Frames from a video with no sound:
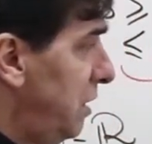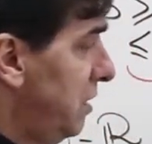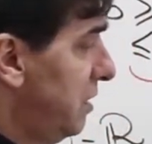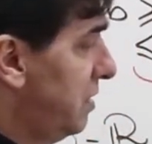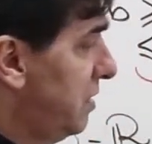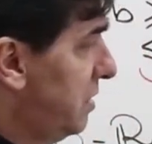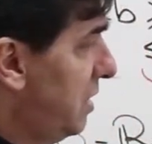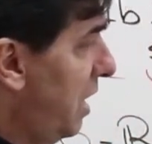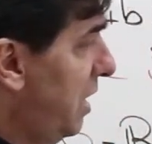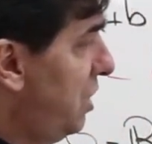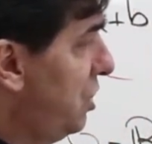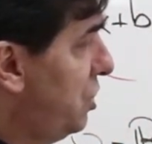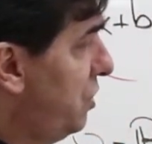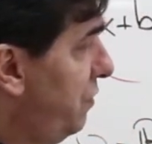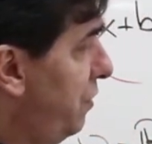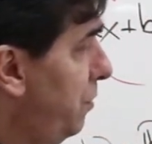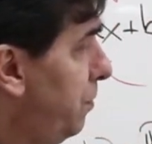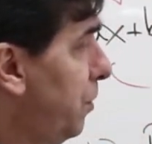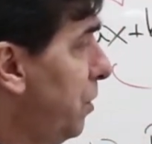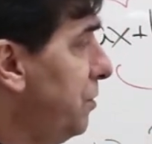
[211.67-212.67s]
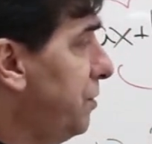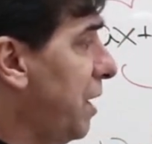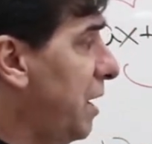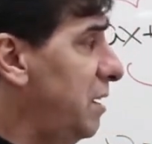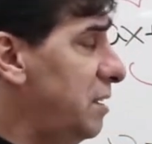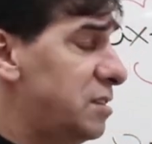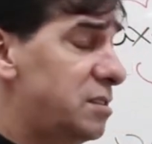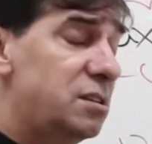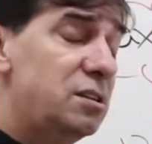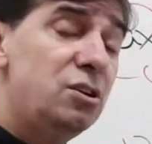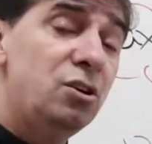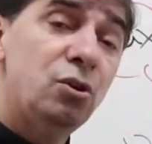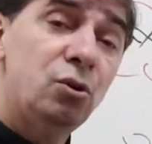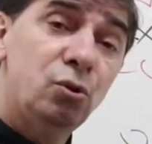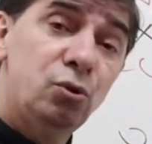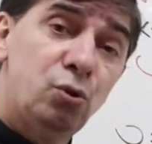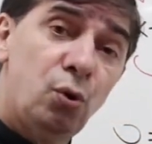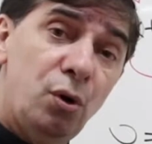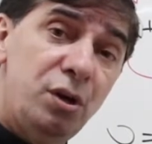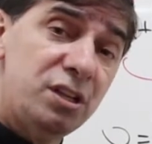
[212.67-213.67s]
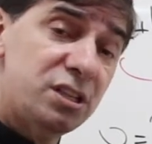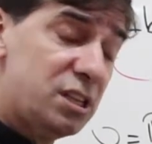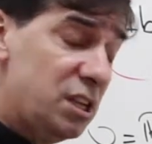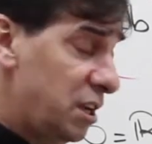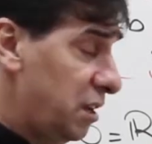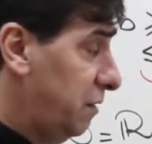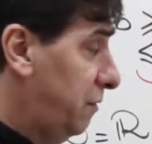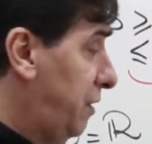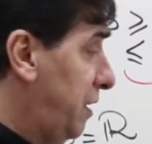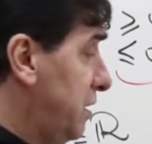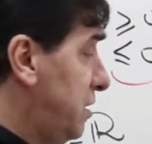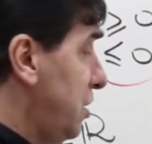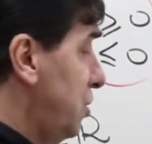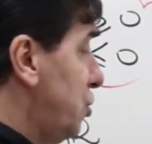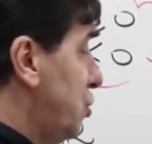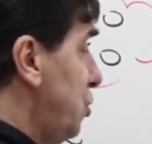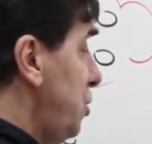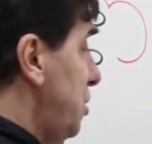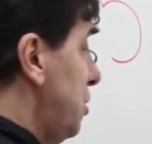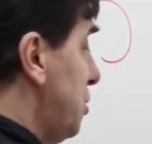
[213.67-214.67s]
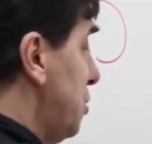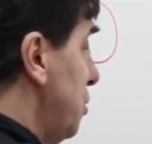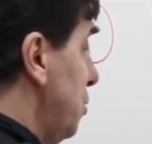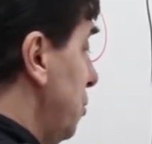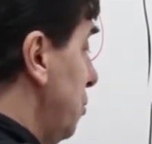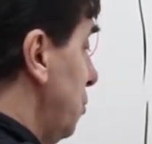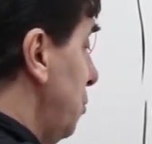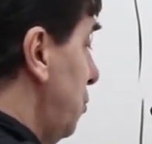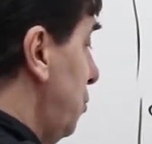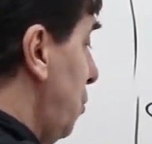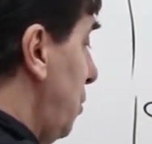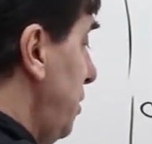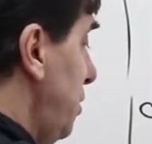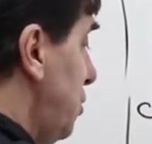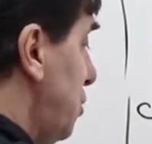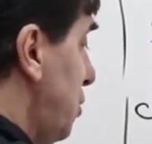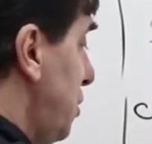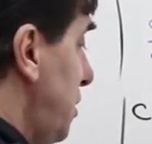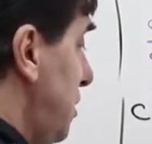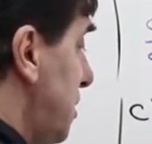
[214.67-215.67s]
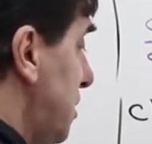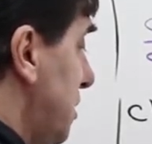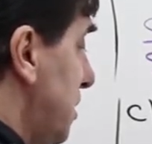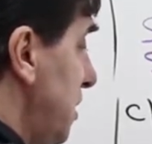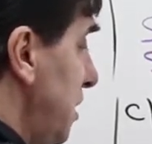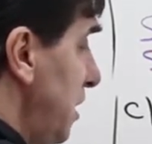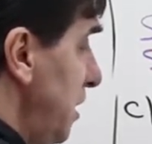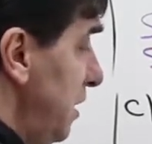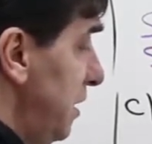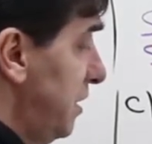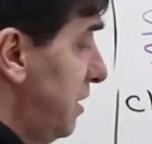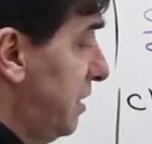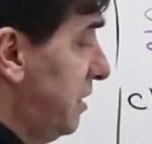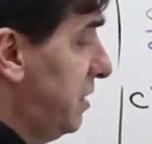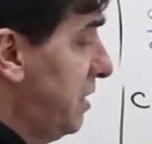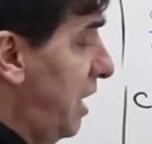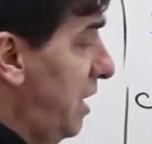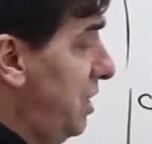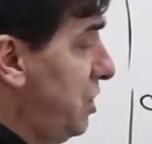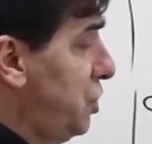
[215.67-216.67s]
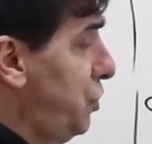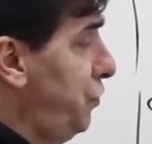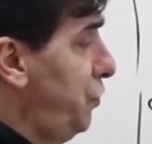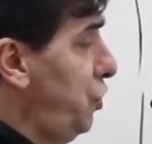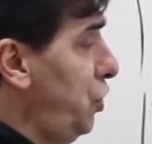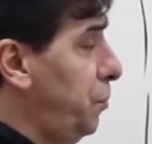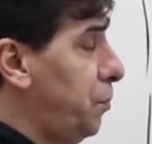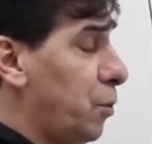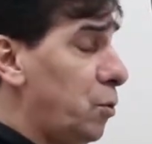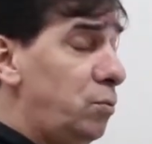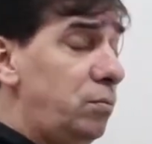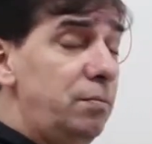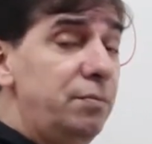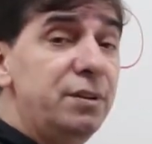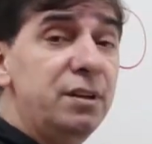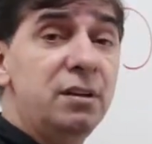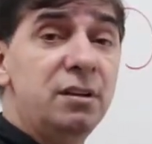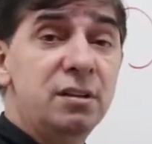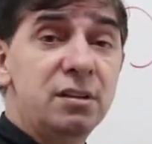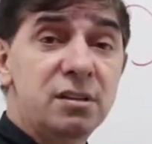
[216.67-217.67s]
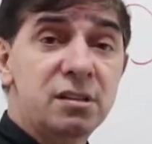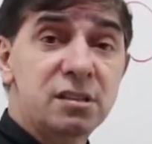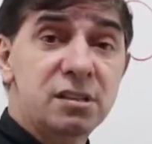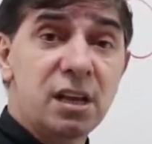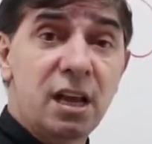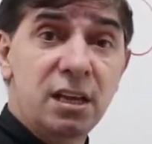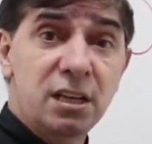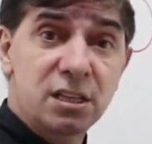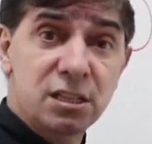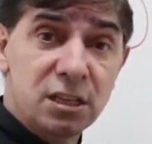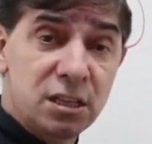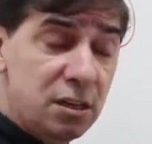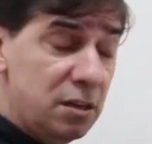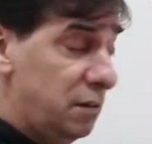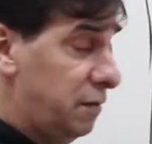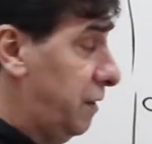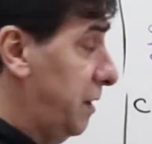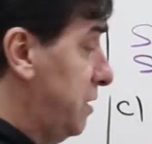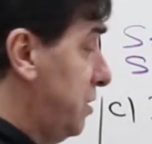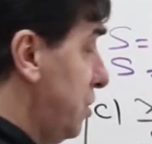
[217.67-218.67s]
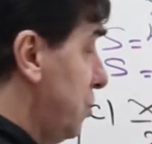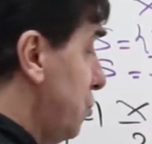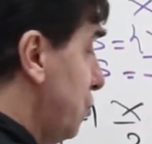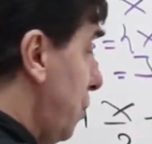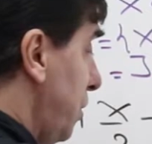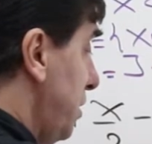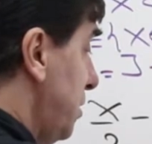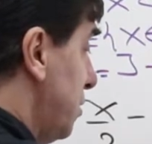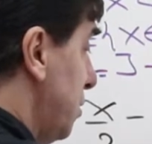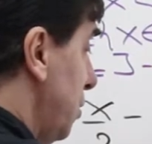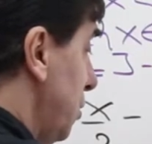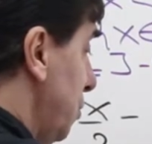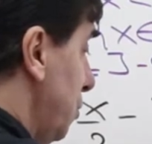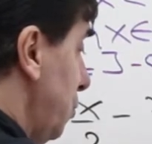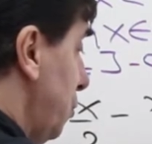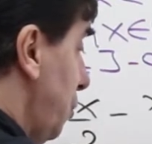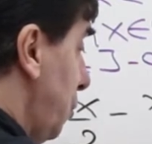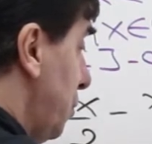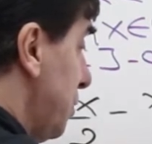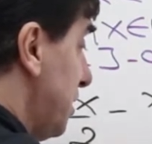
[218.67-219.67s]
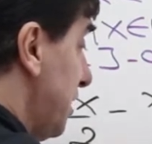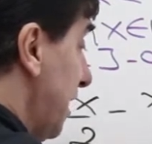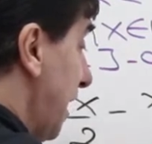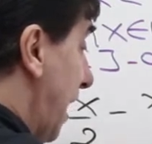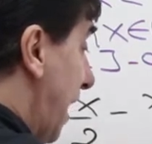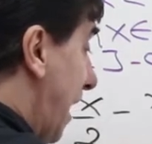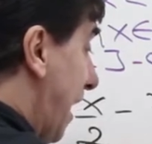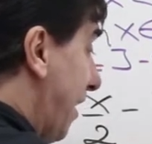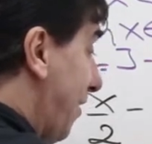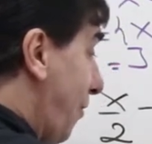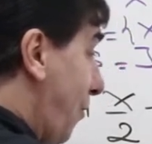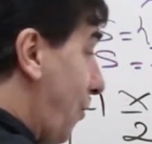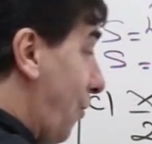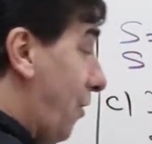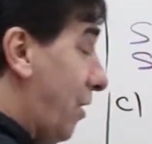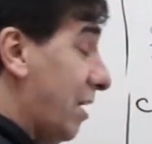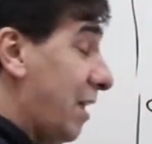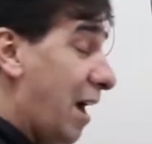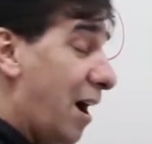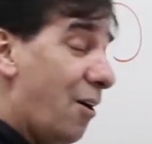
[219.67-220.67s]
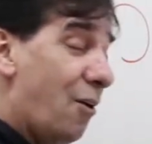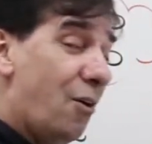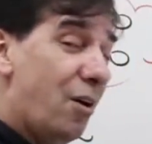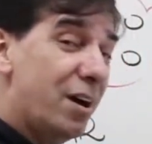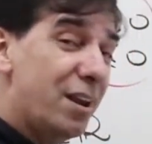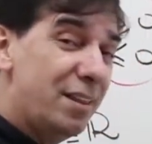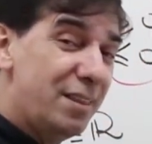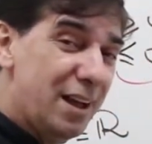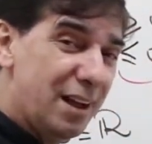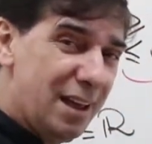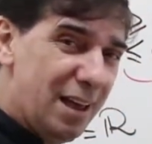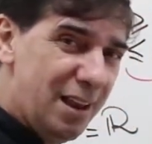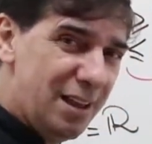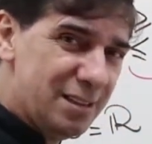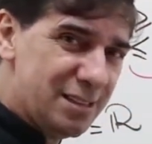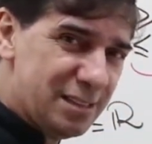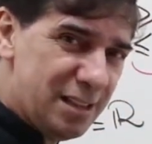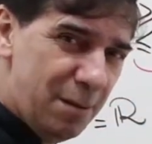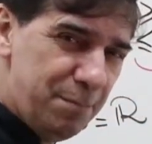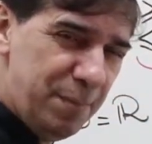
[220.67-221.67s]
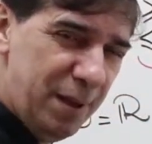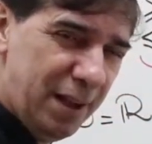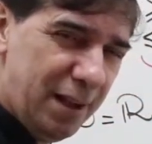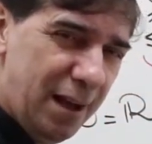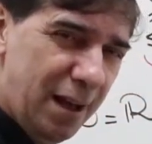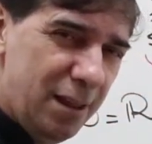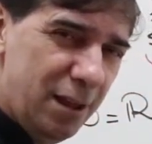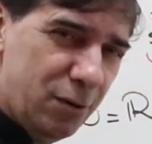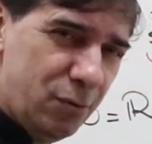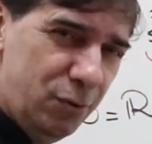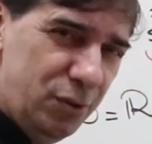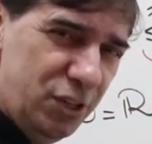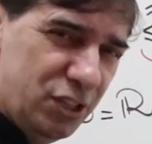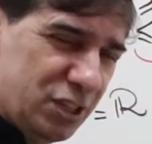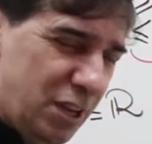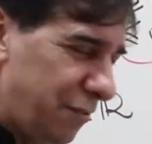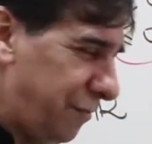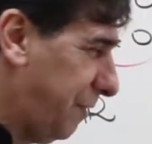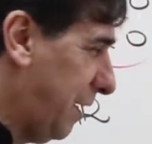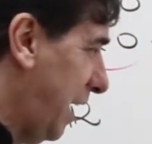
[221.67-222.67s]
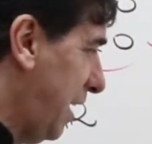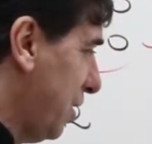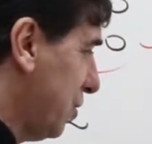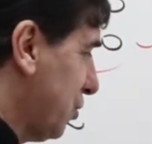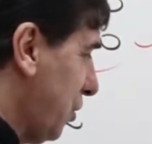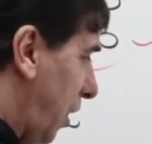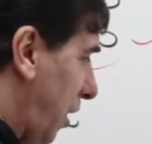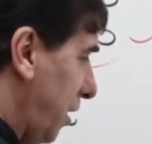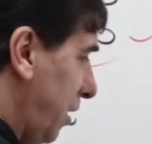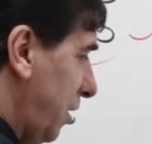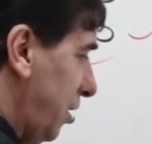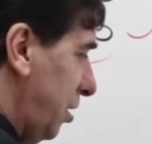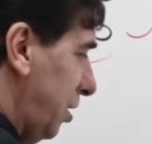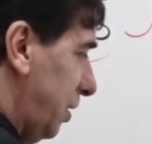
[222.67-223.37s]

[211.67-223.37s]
6 dividido por 3, 2 vezes x, 2x. 6 dividido por 1, 6 vezes 2, 12. Agora a hora daquela sapecada que o ninja faz, ó.